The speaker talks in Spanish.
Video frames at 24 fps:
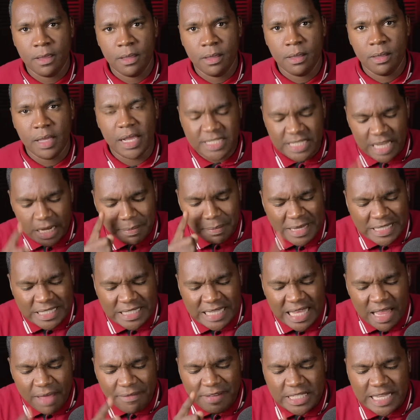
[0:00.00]
El
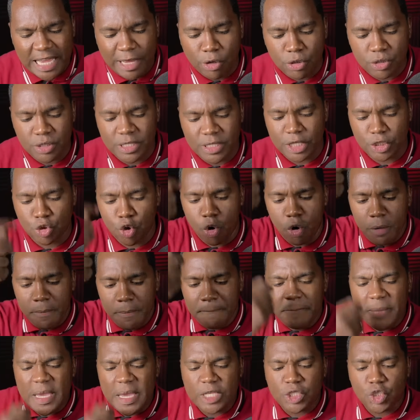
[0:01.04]
salmista David se contestó,
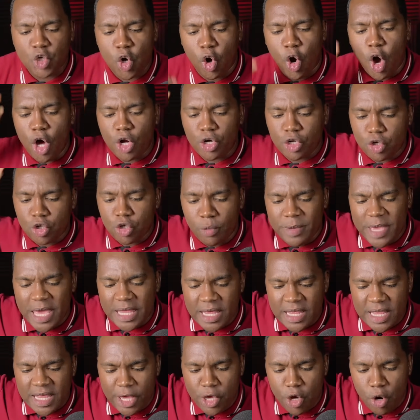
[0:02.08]
mi socorro
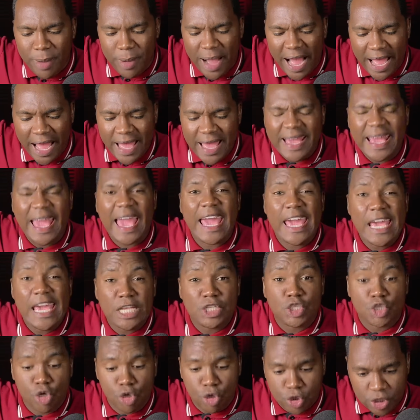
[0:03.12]
viene de Jehová, que
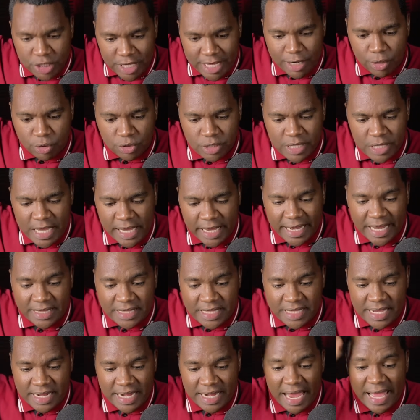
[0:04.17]
hizo los cielos y la
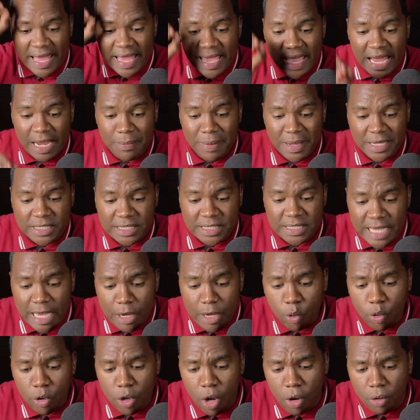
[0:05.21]
tierra. El
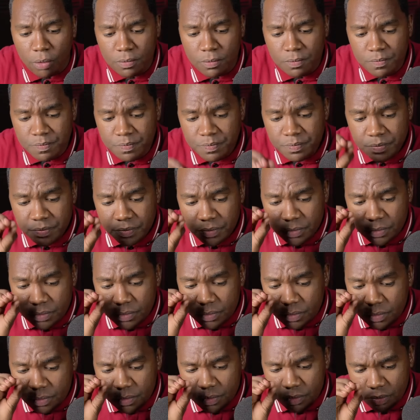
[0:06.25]
versículo
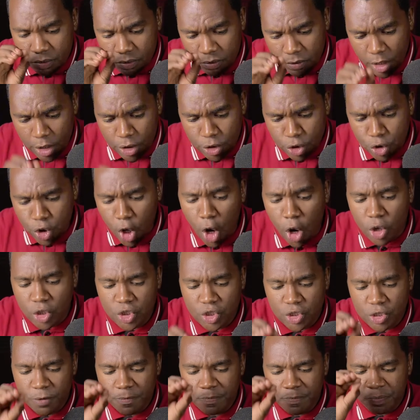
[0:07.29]

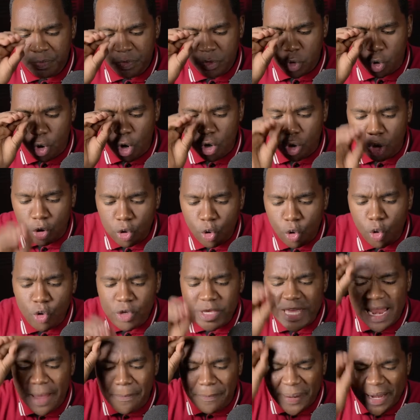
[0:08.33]
2
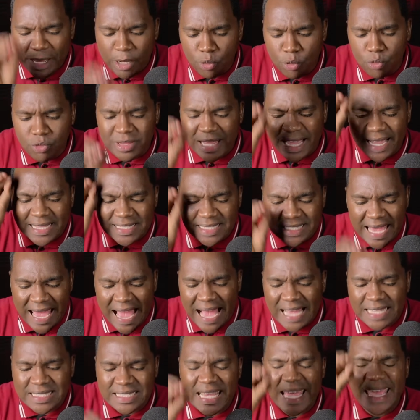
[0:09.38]
concluye la pregunta que se
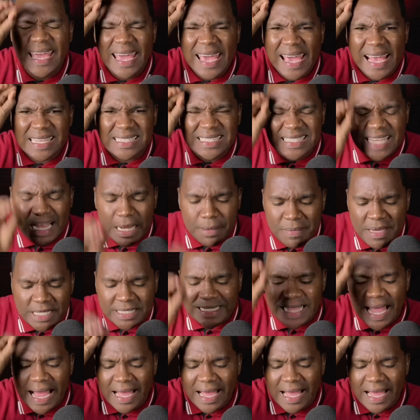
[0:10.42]
hace el salmista